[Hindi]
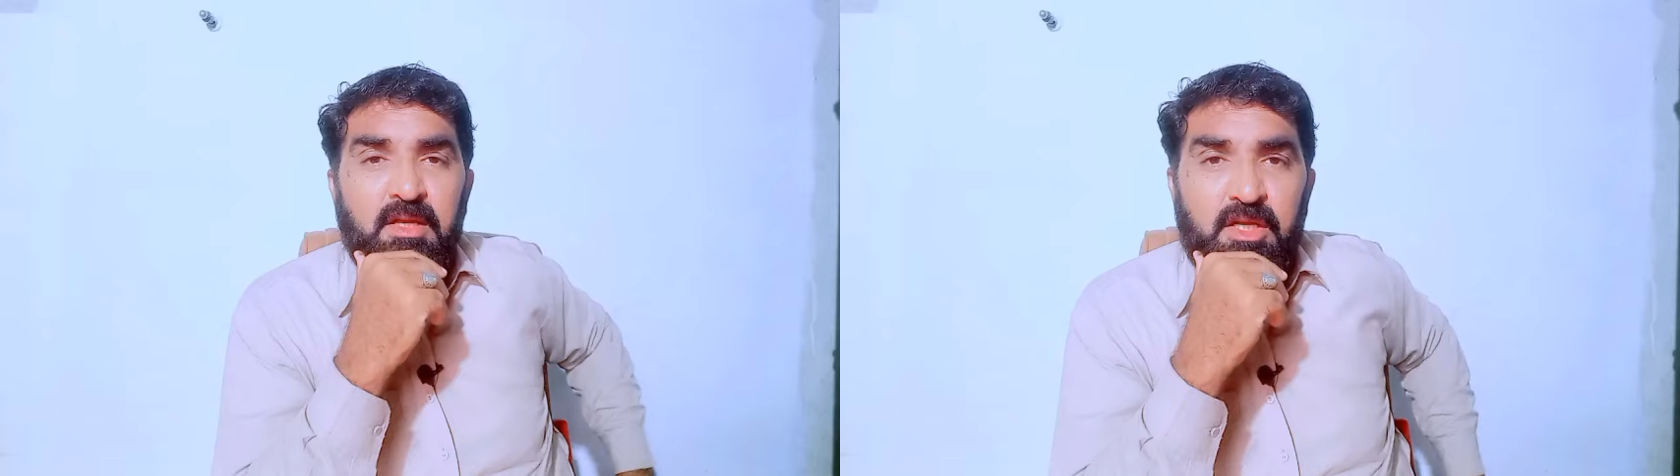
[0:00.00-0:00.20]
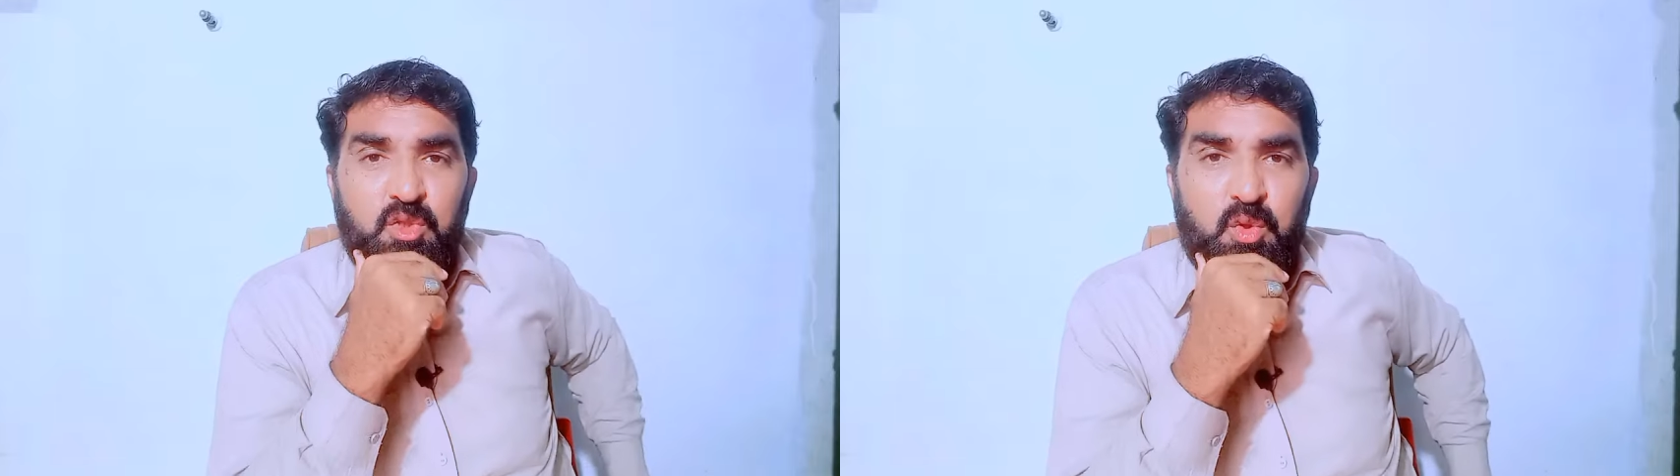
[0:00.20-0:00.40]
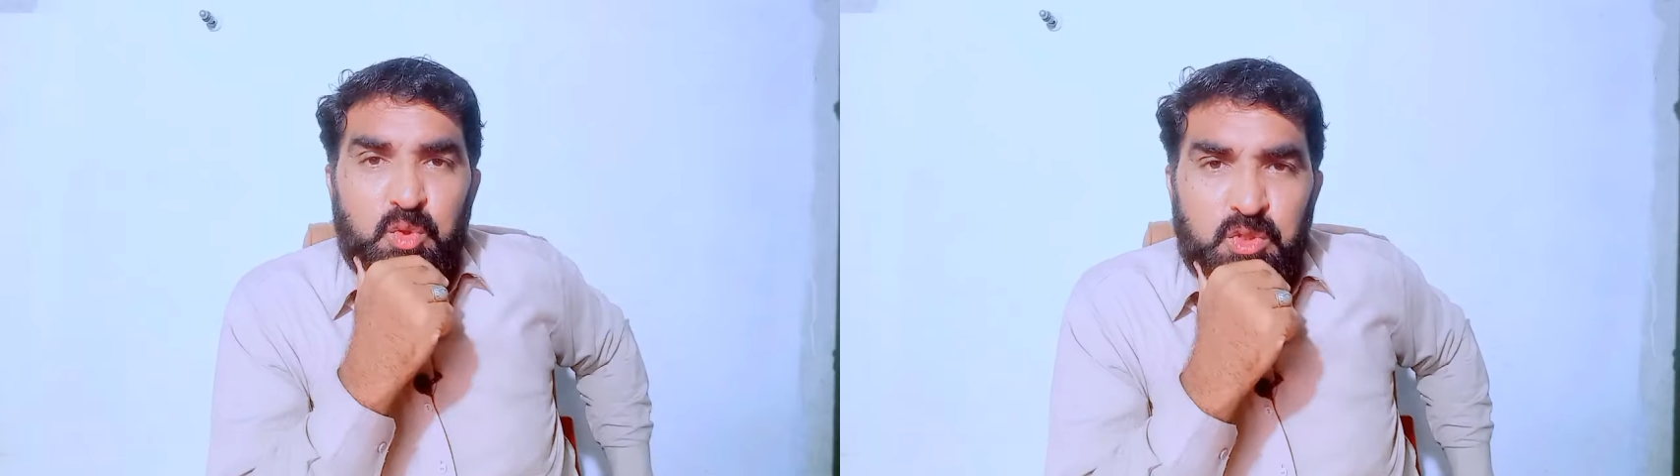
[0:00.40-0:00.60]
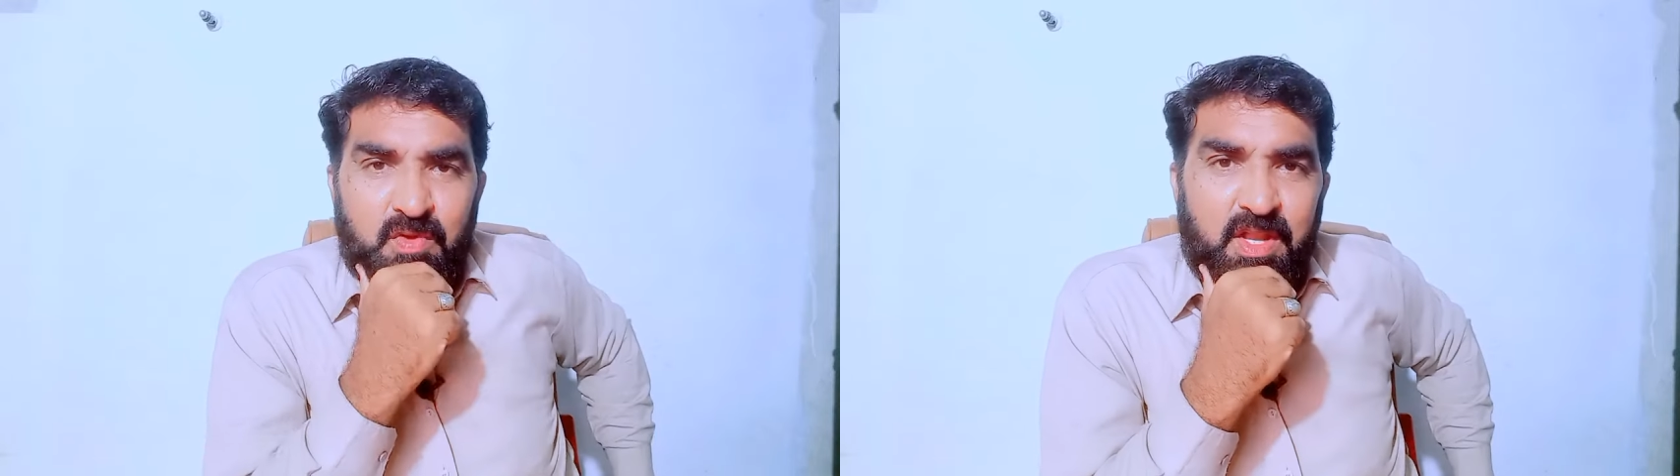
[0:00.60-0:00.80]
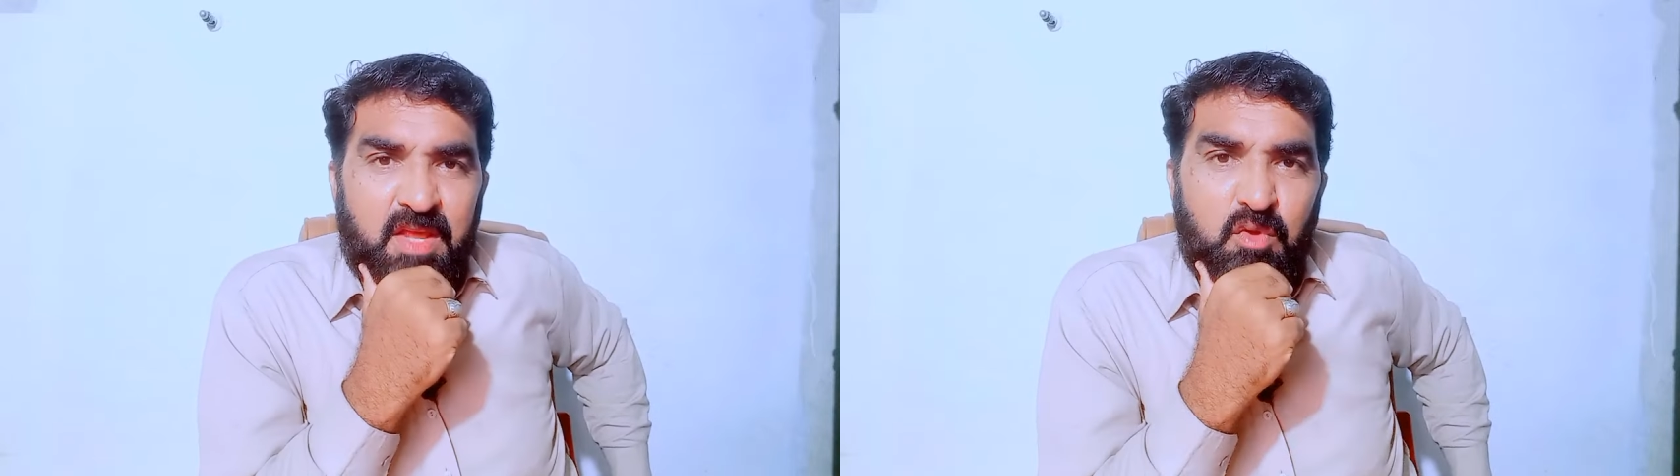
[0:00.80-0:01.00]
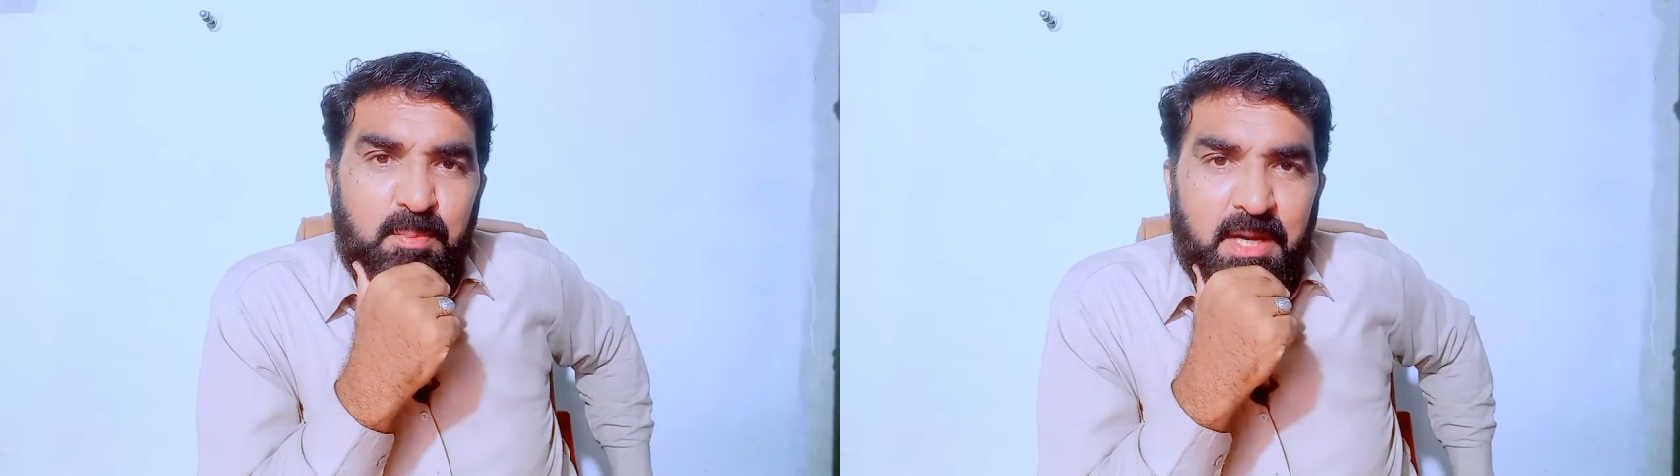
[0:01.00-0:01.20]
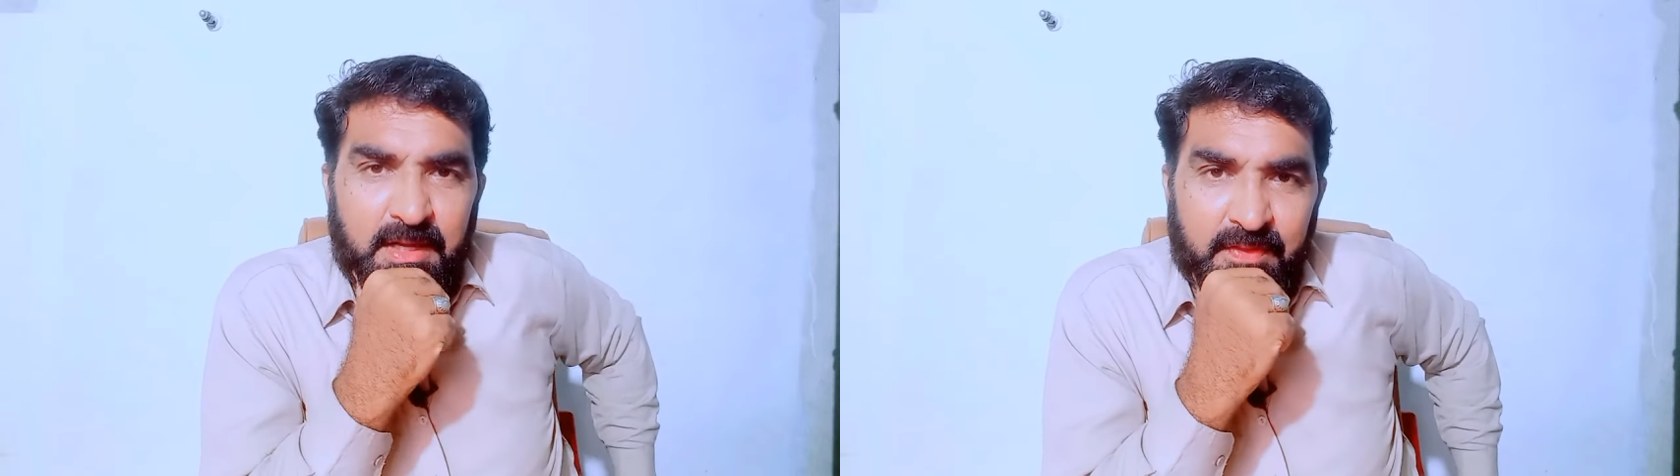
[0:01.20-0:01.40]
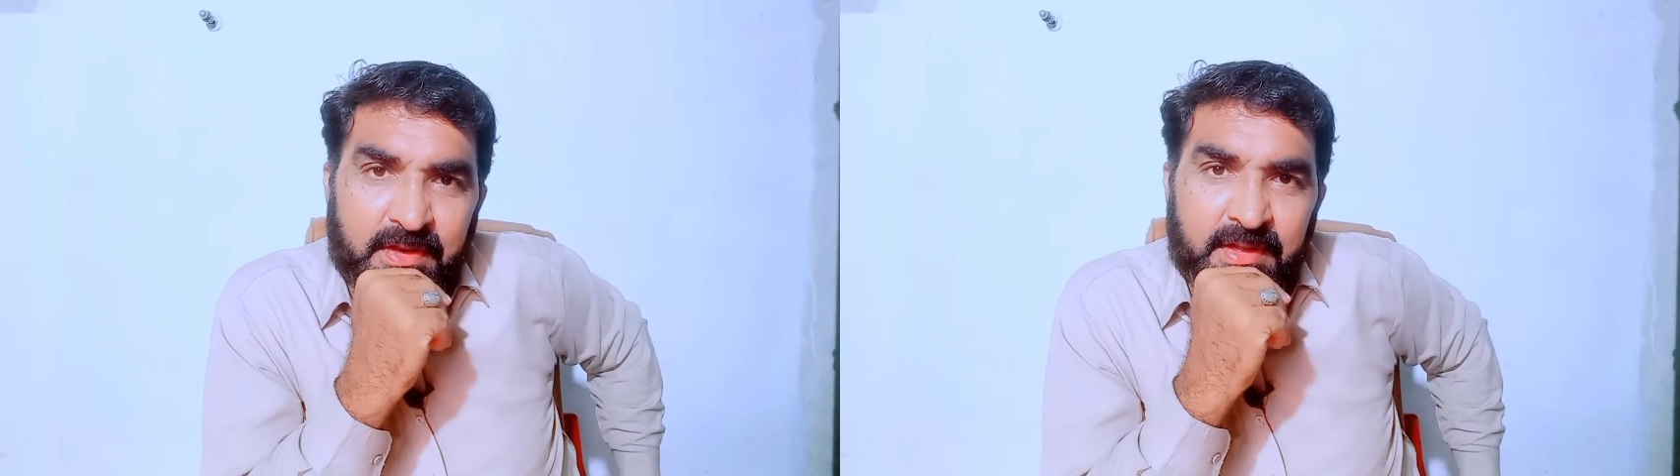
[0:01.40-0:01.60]
कि जो नौजवान है वो
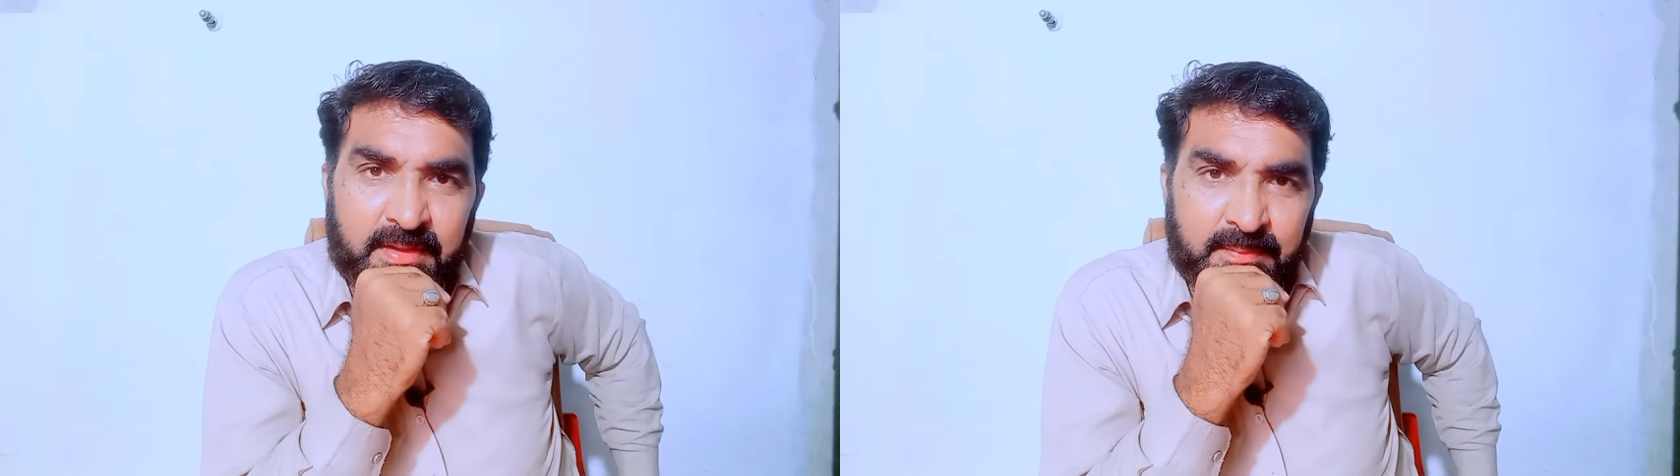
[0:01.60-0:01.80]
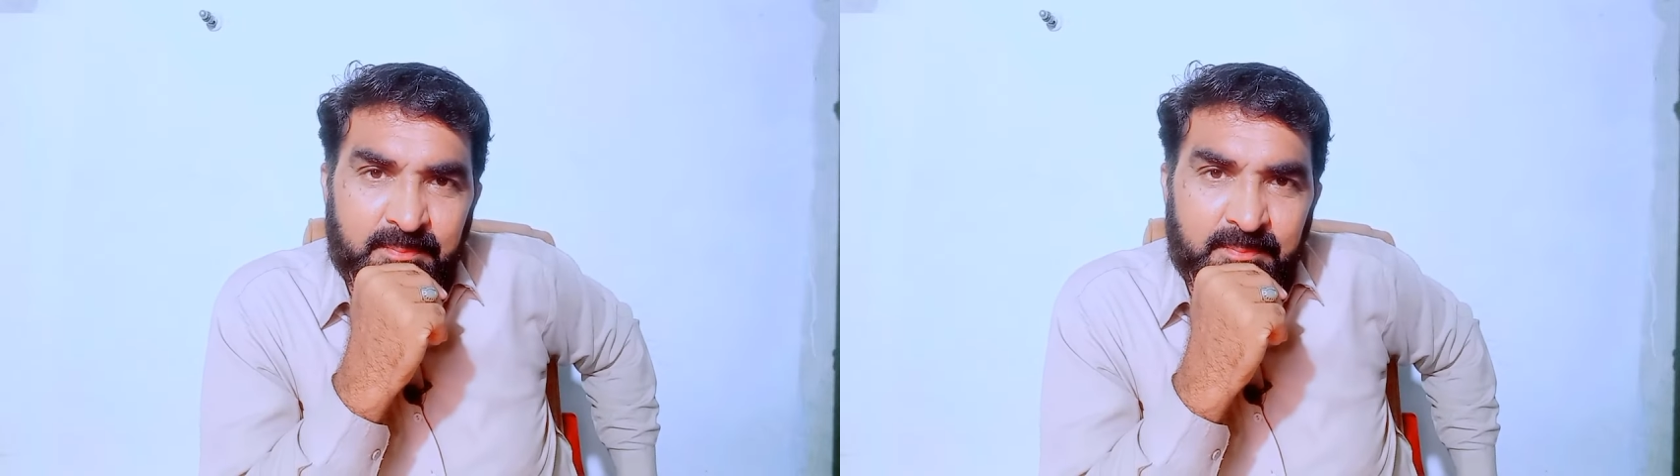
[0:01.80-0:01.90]
बहादुर हैं